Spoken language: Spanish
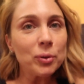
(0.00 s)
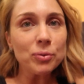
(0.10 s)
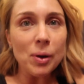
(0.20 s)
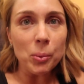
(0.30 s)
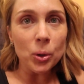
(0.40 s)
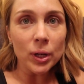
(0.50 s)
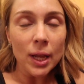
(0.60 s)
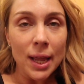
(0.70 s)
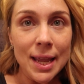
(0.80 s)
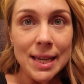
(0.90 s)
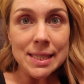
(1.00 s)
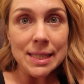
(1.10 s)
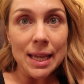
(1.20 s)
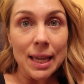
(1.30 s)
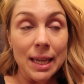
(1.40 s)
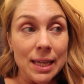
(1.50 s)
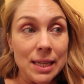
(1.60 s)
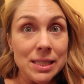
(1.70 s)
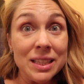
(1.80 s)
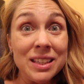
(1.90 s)
Por favor. Es que
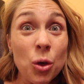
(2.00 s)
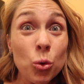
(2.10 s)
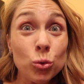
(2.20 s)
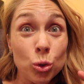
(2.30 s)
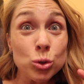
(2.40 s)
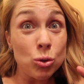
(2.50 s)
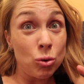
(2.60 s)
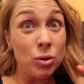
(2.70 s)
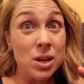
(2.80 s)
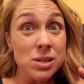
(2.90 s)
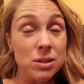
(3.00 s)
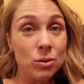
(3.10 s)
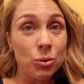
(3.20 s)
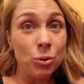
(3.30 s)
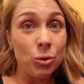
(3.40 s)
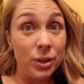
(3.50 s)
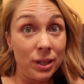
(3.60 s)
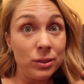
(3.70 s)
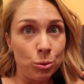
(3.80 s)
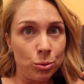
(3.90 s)
eh, se ha tirado dos horas con
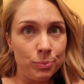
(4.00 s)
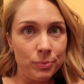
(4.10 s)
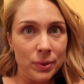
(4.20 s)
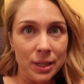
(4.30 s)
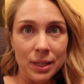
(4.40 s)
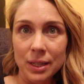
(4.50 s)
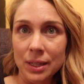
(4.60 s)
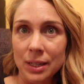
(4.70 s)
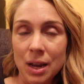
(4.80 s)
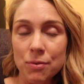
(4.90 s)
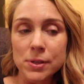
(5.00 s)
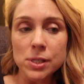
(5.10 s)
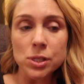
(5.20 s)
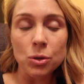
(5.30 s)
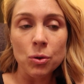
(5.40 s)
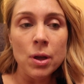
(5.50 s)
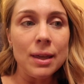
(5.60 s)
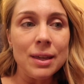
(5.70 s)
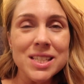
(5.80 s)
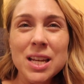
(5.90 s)
Héctor. Eh, el la fisio.
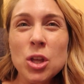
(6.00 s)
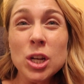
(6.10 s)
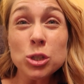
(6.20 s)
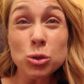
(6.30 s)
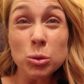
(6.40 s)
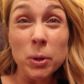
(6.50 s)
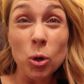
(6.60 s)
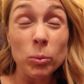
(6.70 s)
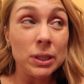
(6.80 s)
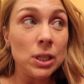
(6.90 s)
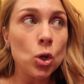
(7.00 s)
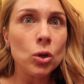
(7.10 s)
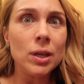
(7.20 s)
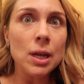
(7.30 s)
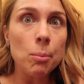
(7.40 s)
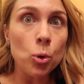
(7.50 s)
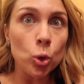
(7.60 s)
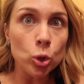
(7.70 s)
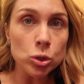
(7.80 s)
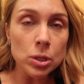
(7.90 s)
Eh, a las ocho y pico, me he tenido que ir a
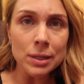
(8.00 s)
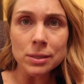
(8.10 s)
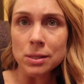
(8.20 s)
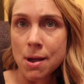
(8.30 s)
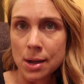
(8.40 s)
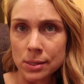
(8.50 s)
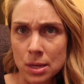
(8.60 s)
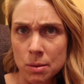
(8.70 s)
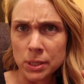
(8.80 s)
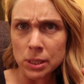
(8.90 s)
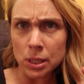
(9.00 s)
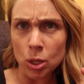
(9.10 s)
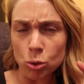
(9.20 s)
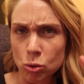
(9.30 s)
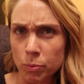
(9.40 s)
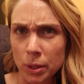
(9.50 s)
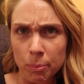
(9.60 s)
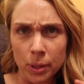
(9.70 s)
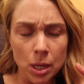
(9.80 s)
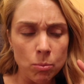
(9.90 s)
por Oscar que estaba en casa de mis tíos con mi
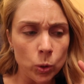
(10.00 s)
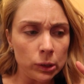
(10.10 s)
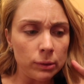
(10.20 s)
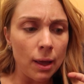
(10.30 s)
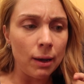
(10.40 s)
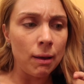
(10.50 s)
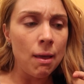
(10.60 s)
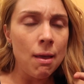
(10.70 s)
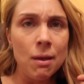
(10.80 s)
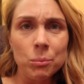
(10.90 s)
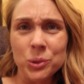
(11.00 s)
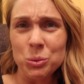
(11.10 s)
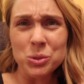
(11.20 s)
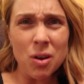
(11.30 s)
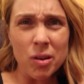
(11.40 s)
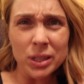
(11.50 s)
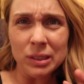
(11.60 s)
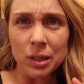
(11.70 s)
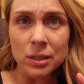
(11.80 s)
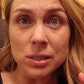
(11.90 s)
primo y tal. Bueno, hemos llegado aquí
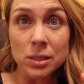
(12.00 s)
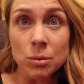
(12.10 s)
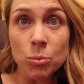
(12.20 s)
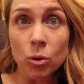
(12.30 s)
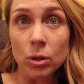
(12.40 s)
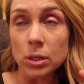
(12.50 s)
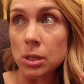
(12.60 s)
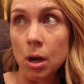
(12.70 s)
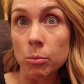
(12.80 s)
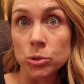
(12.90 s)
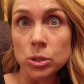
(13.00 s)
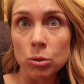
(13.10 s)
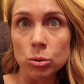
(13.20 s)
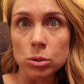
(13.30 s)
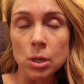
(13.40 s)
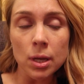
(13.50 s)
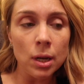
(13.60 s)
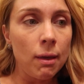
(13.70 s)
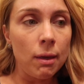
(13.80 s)
tardísimo y los acabamos de acostar.